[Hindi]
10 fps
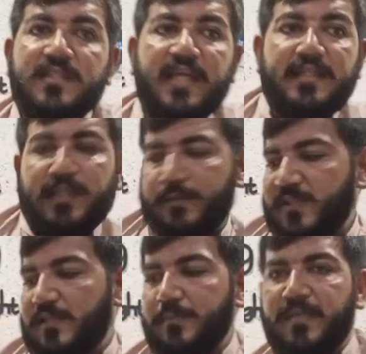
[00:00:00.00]
बस कहते हैं
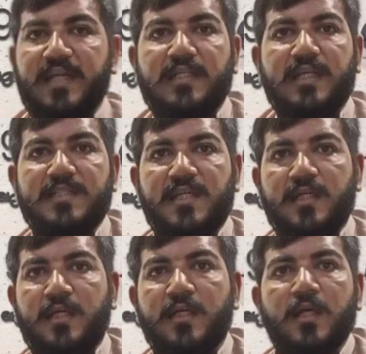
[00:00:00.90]
बस हम बाइक ले
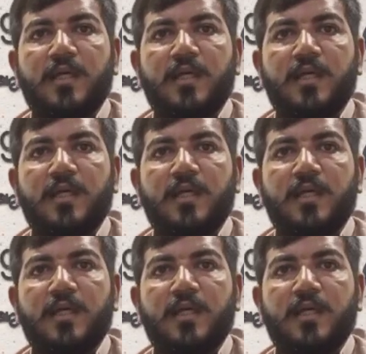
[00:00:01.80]
जाएंगे